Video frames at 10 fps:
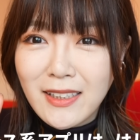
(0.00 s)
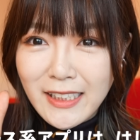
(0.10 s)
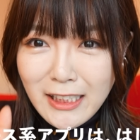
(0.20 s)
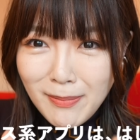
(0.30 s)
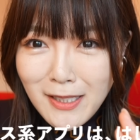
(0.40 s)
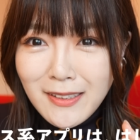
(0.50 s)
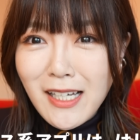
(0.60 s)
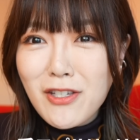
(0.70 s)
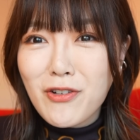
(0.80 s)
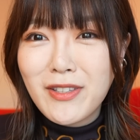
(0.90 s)
一番
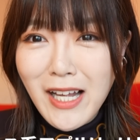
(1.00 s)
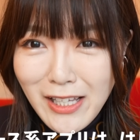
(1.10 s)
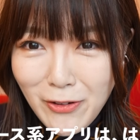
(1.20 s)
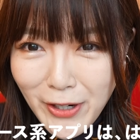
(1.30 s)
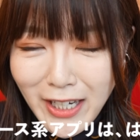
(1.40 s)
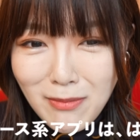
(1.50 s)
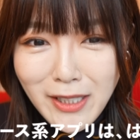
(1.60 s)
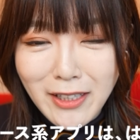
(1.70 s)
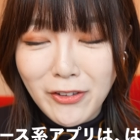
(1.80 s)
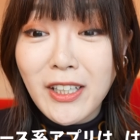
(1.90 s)
最初に何を選ぶ
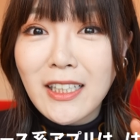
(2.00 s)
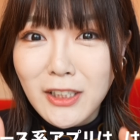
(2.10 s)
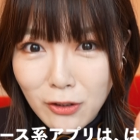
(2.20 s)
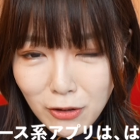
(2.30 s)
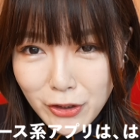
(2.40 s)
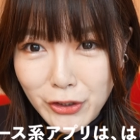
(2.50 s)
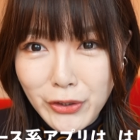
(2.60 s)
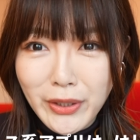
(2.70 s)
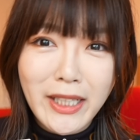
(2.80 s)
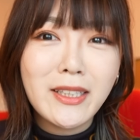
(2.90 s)
かっていうのがすごく重
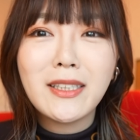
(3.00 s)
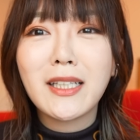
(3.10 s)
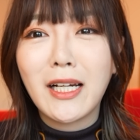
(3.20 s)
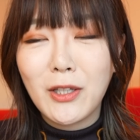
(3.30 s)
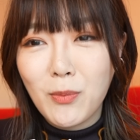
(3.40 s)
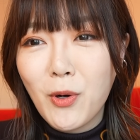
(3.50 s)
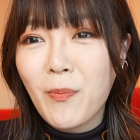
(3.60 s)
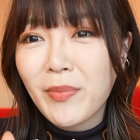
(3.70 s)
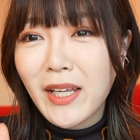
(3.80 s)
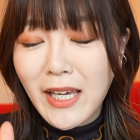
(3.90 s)
要なんですけれども、
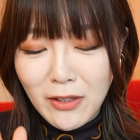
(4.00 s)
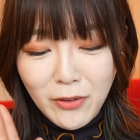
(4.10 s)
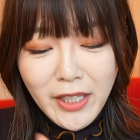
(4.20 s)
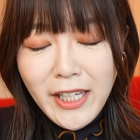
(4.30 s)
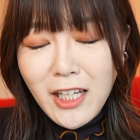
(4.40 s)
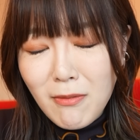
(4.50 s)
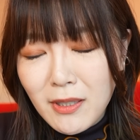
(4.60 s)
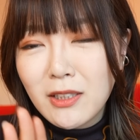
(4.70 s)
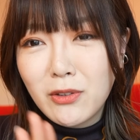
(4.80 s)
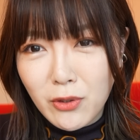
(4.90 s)
えっ、ー、と、できれ
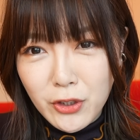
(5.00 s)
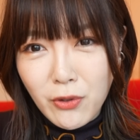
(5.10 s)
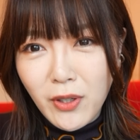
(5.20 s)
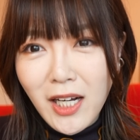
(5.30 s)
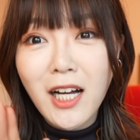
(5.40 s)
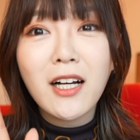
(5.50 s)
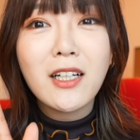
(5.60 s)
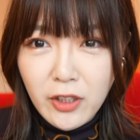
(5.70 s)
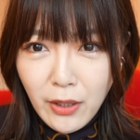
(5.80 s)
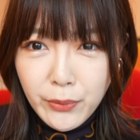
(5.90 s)
ばノーションか
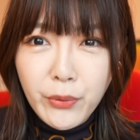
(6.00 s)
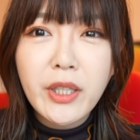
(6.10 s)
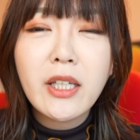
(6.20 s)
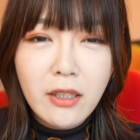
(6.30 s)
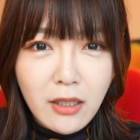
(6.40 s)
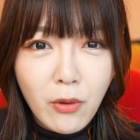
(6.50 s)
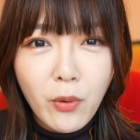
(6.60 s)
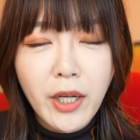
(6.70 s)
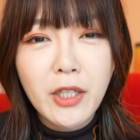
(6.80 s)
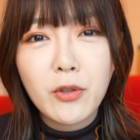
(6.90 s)
クラフトに行った方
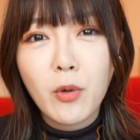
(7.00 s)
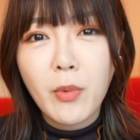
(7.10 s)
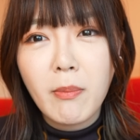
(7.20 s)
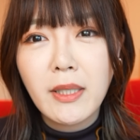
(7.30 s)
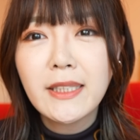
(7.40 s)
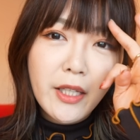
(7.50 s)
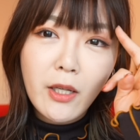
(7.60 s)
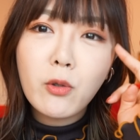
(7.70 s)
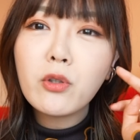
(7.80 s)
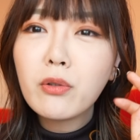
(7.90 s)
がいいと思います。
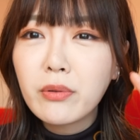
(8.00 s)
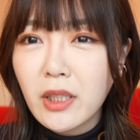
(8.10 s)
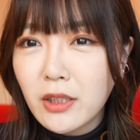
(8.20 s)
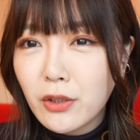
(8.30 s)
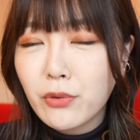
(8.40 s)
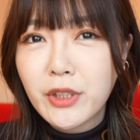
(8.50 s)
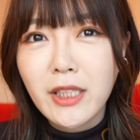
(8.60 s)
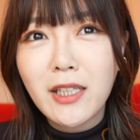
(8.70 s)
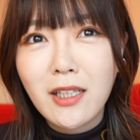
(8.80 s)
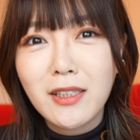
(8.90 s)
で、この2つ
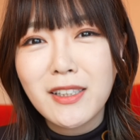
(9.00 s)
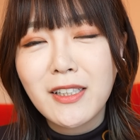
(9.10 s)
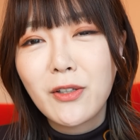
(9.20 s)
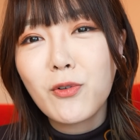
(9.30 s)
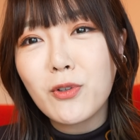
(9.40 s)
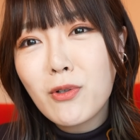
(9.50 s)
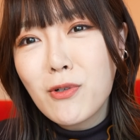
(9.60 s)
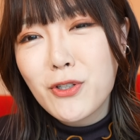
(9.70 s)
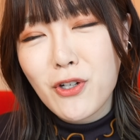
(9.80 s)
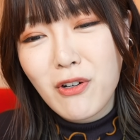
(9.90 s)
の違いなんですけど、
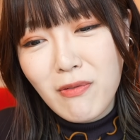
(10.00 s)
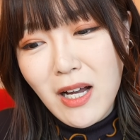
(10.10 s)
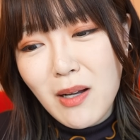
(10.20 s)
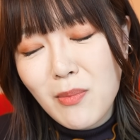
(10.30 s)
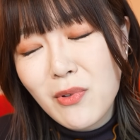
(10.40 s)
ノーションは